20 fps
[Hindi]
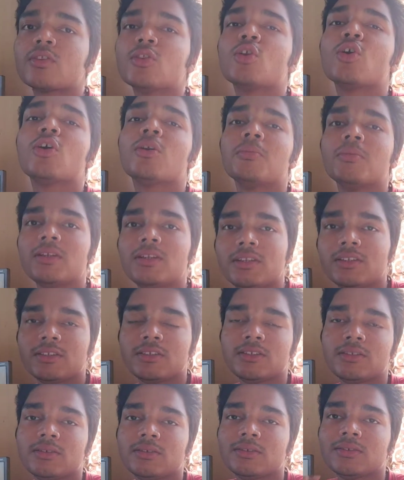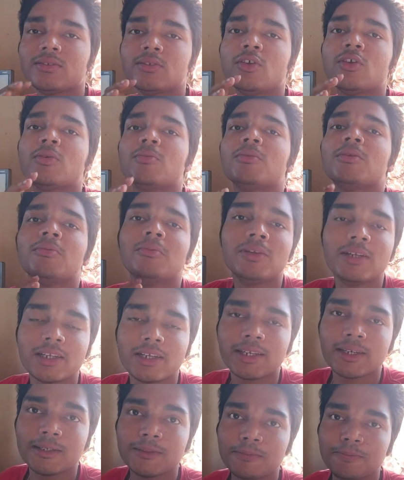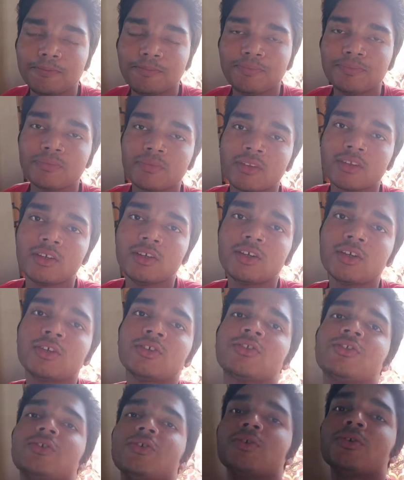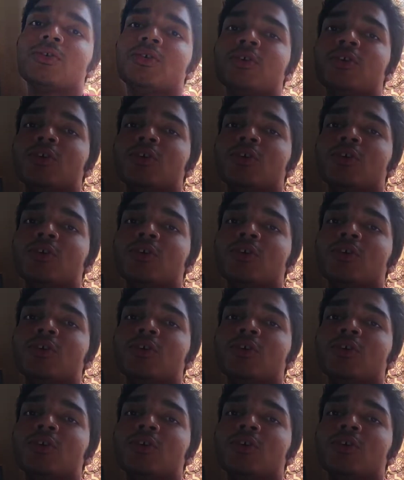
नॉर्मल नॉर्मल मिल्क है सो